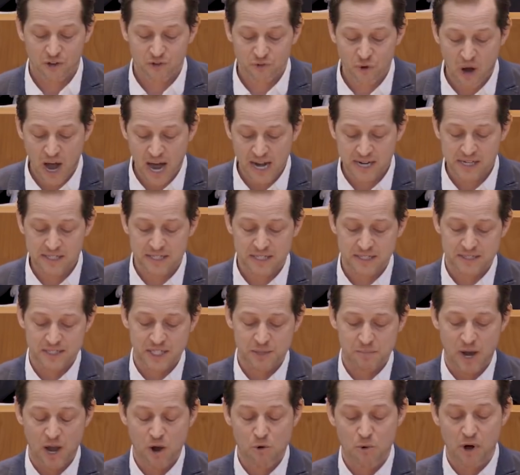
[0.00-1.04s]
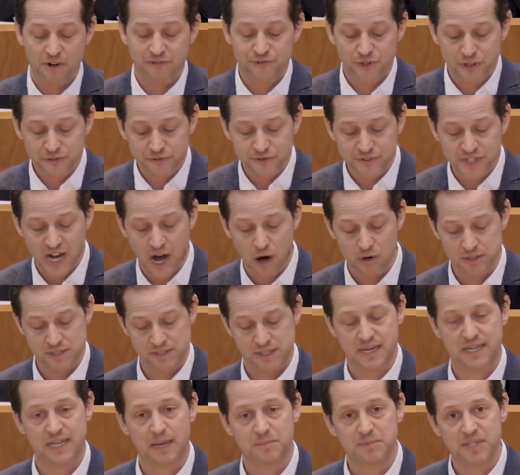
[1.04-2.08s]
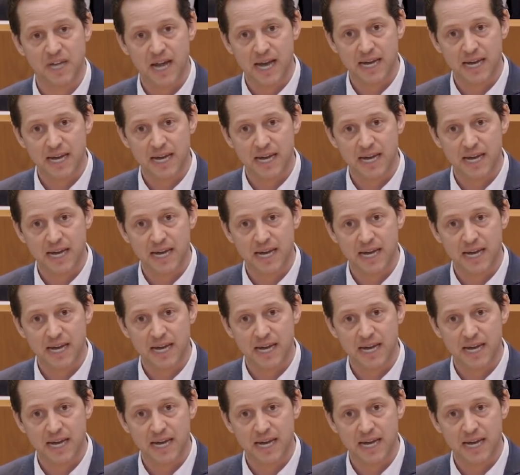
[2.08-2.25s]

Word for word: So handelte es sich bei über 5000 der knapp